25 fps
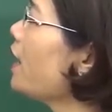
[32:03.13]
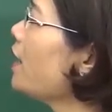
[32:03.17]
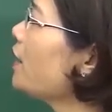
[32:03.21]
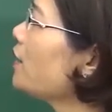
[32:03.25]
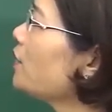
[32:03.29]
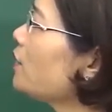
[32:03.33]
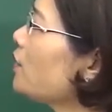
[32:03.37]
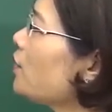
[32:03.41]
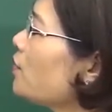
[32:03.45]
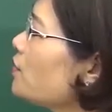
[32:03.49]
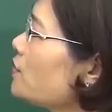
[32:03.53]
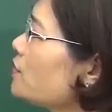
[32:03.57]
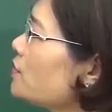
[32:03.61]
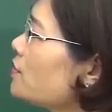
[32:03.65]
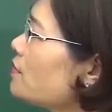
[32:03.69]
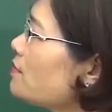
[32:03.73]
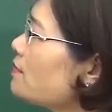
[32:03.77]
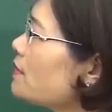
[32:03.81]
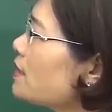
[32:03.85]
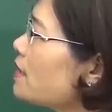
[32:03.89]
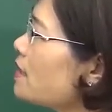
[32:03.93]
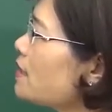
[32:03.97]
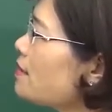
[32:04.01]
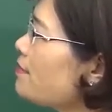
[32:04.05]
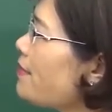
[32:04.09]
Nội dung
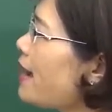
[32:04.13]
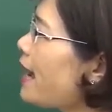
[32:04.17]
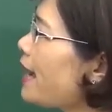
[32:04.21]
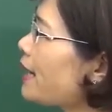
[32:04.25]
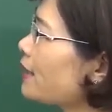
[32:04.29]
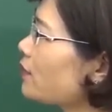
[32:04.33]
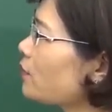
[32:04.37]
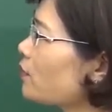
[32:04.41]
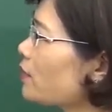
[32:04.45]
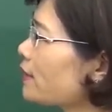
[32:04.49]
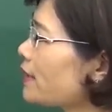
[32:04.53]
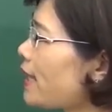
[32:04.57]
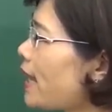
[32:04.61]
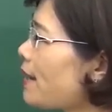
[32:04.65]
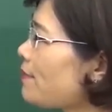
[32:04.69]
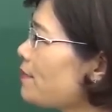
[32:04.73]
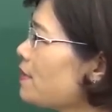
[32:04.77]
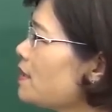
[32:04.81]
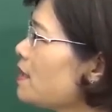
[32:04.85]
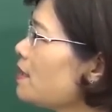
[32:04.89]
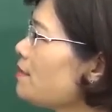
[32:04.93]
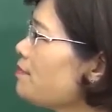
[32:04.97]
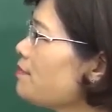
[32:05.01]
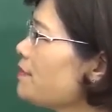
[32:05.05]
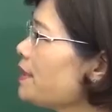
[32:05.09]
cơ bản của tạm
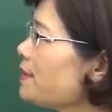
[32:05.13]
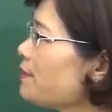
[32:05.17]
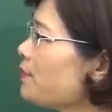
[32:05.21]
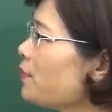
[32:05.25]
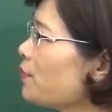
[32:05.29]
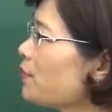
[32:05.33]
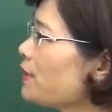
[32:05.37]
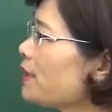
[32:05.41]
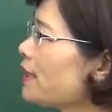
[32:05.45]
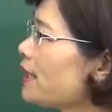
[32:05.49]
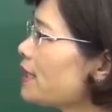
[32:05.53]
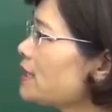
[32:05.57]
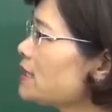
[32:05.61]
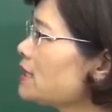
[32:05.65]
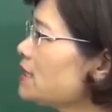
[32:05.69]
ước 14 tháng